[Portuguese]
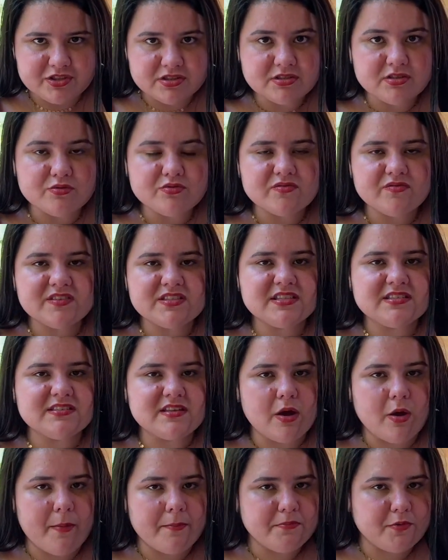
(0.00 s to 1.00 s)
Então, se
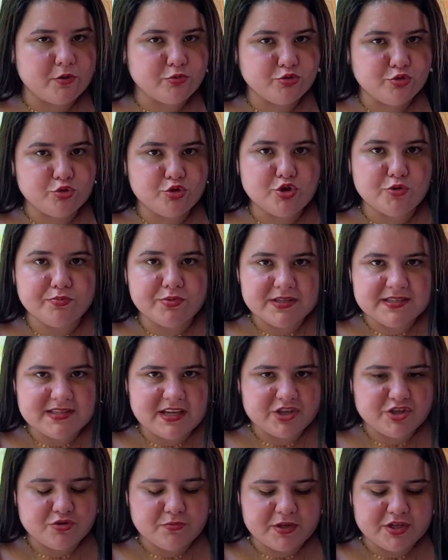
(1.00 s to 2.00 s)
você é, uma, é do tipo que
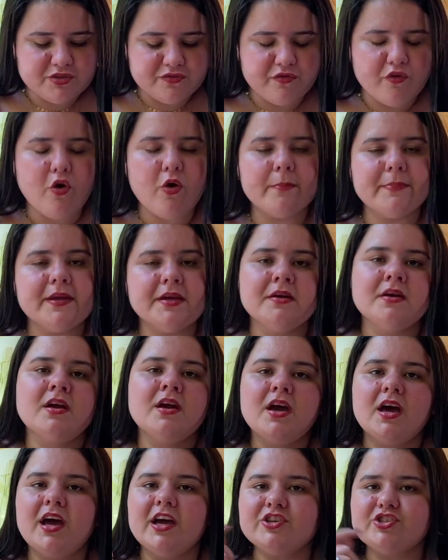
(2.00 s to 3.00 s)
sente mais fome,
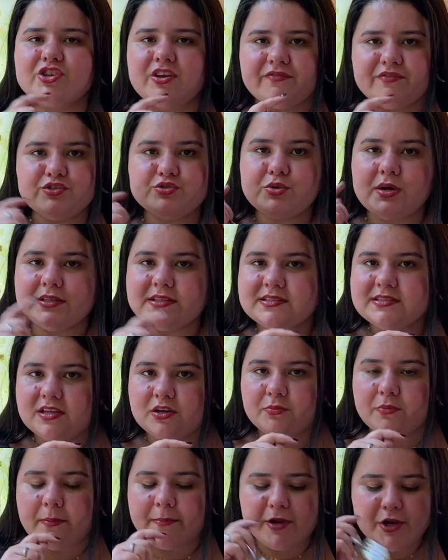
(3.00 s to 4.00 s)
acho que a feijoada
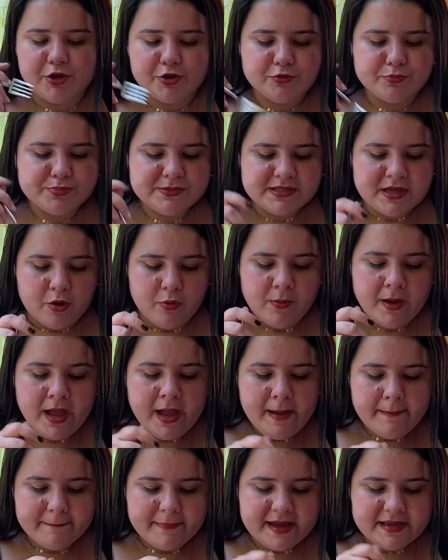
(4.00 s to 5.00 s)
seria uma melhor opção.
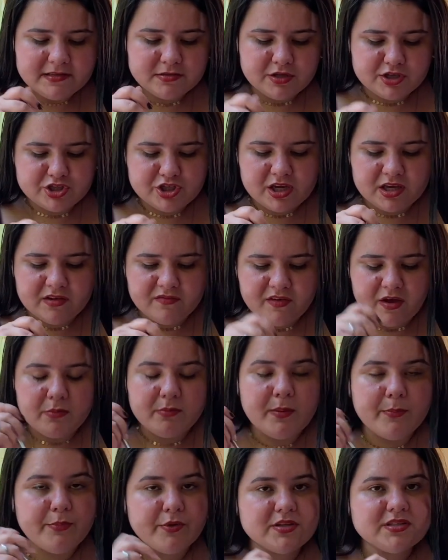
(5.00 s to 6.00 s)
Mas eu acho que aqui vem
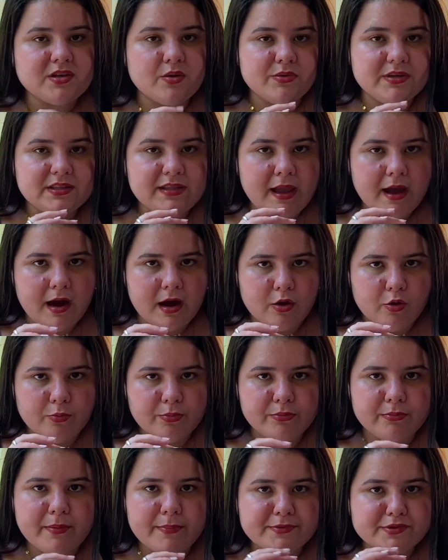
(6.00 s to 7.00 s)
uma porção ideal
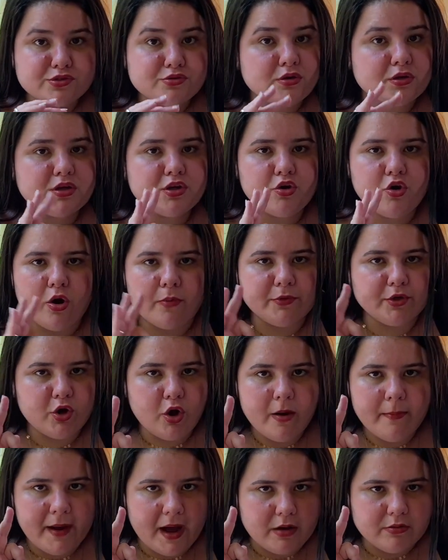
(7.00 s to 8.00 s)
para uma pessoa que come
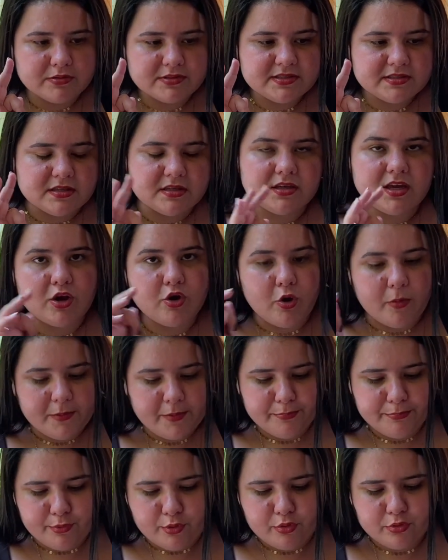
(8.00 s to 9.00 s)
normal, assim. Quem come
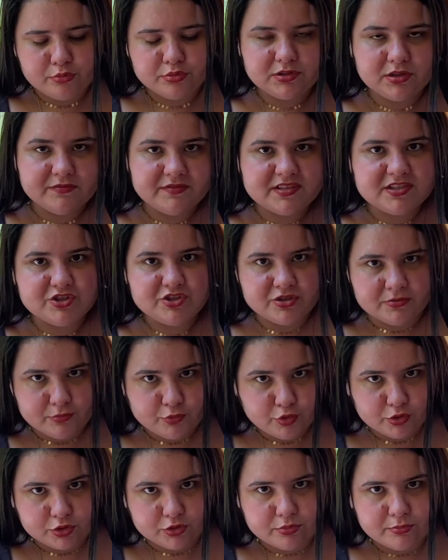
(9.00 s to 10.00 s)
pouco talvez seja
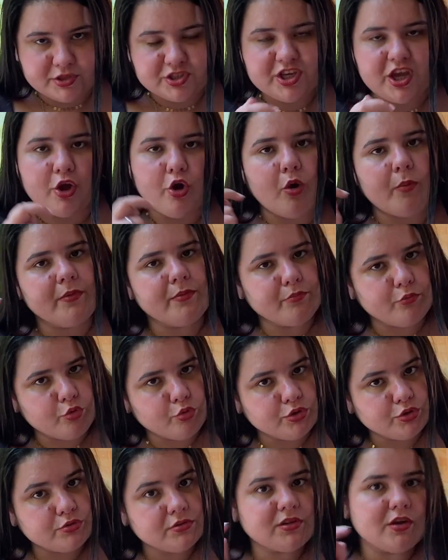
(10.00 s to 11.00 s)
muito, mas quem come
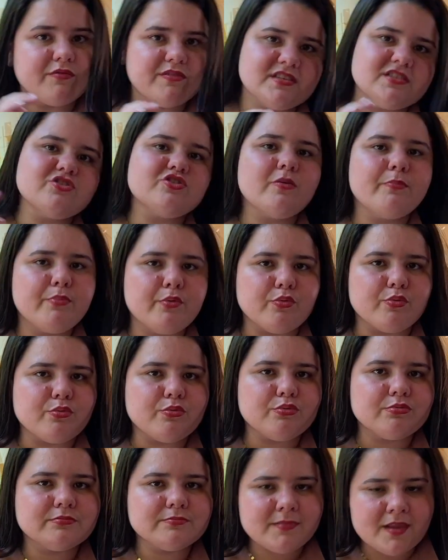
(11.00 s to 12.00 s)
muito talvez seja pouco.
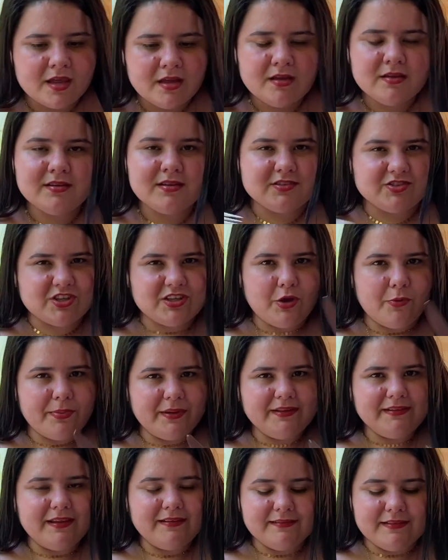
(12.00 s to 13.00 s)
Acho que deu para
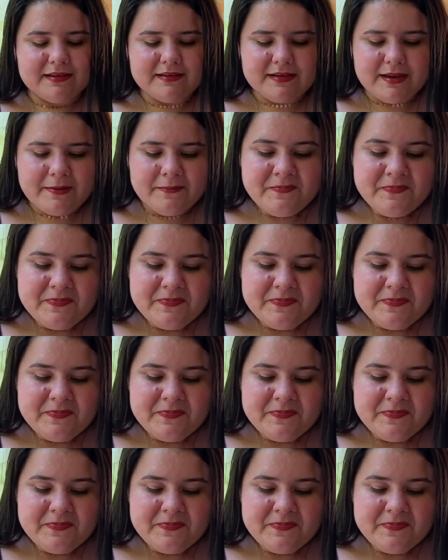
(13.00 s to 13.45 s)
entender, né?